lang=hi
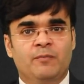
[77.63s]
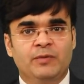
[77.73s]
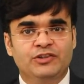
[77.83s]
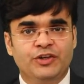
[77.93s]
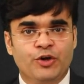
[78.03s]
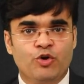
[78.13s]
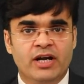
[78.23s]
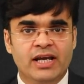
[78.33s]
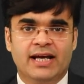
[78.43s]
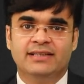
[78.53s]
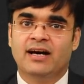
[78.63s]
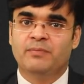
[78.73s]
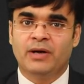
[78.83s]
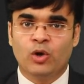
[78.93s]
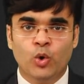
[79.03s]
अपनी सिक्योरिटी के
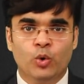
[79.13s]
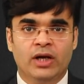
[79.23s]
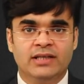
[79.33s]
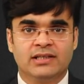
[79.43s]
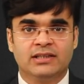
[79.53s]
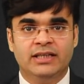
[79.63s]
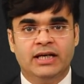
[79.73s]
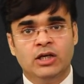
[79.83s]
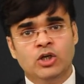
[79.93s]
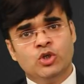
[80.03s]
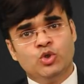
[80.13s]
आधार पर लोन ले सकती है